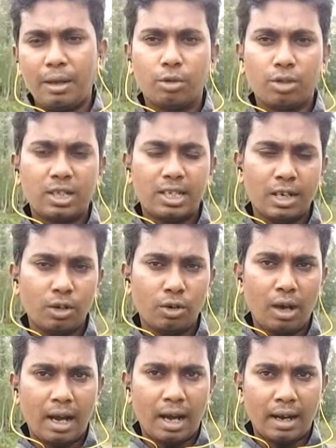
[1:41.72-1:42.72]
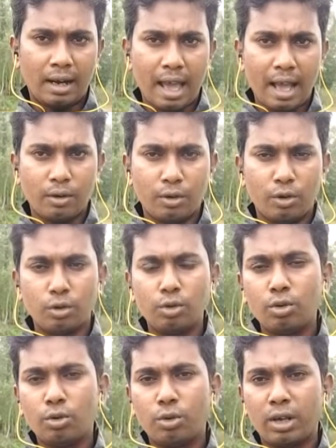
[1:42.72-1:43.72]
পানিবন্দী ছিল আর এখন
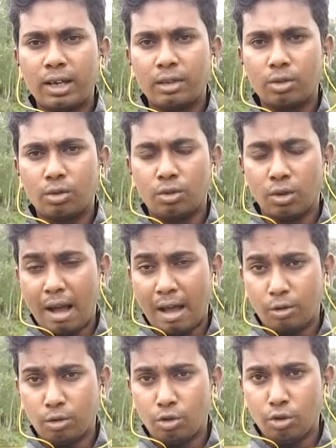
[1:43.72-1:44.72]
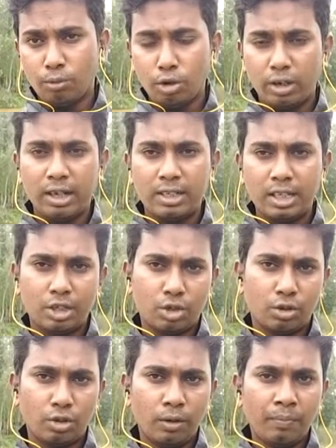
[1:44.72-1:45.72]
নতুন করে কিন্তু আরও দুর্ভোগের
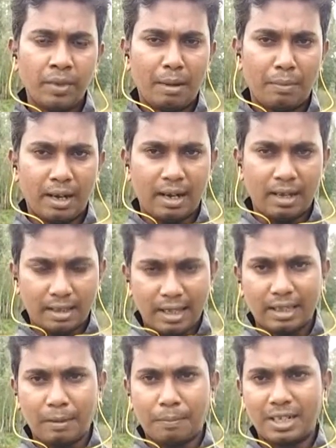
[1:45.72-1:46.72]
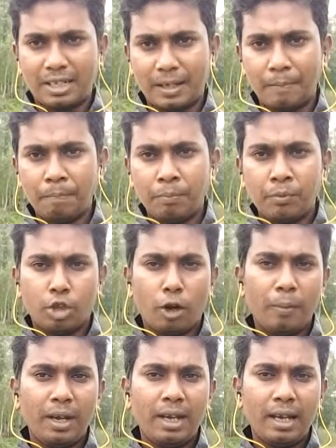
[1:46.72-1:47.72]
চিত্র আমরা দেখতে পাচ্ছি
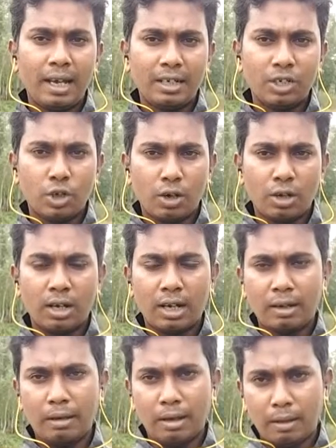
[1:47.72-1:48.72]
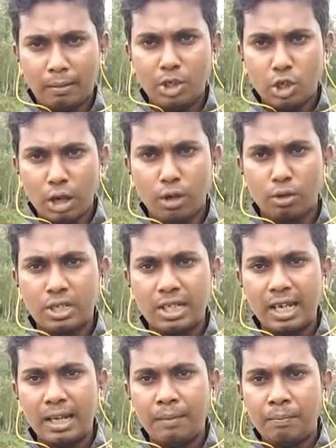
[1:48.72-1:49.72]
তবে একটি শঙ্কার বিষয়
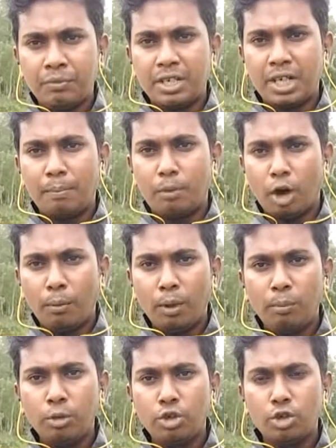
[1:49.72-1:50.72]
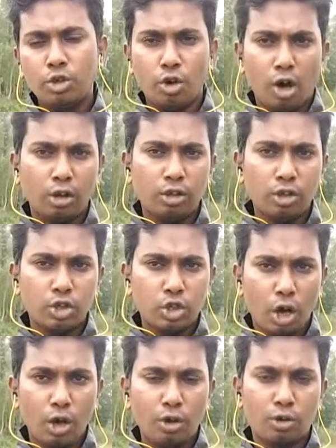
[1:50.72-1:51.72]
হচ্ছে যে ব্রহ্মপুত্র নদ
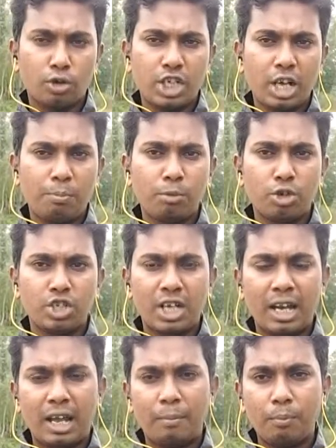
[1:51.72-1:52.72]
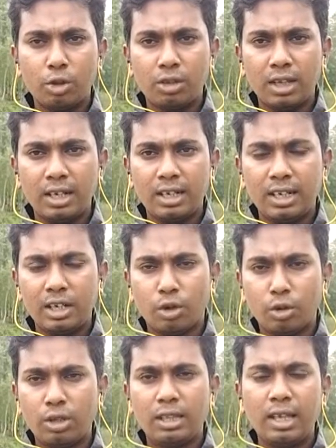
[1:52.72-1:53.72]
সহ শেরপুর জেলার প্রত্যেকটি
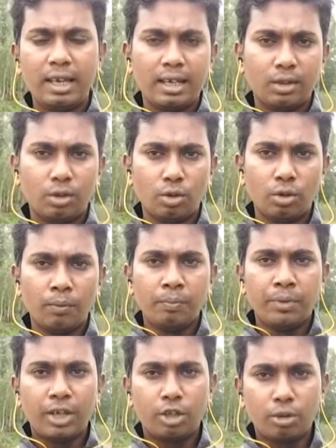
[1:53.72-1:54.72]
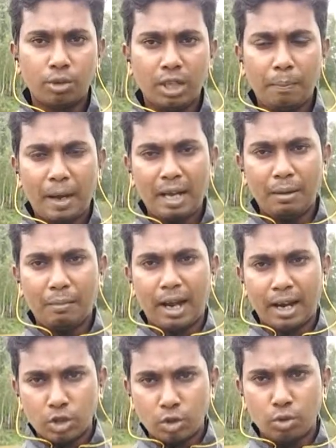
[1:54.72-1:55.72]
নদীতেই কিন্তু ইতোমধ্যে পানি
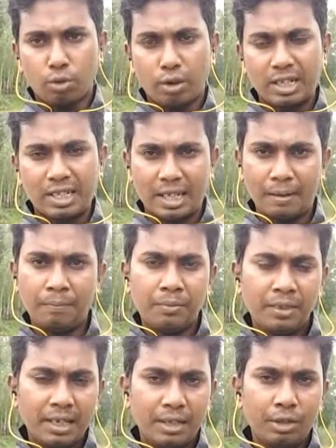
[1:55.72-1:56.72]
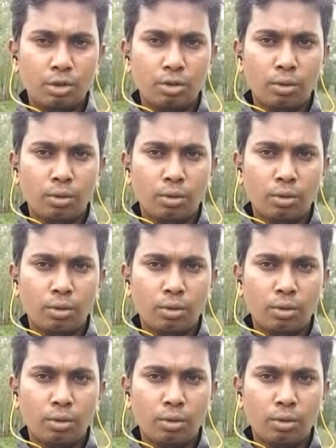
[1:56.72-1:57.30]
বাড়া শুরু করেছে কিন্তু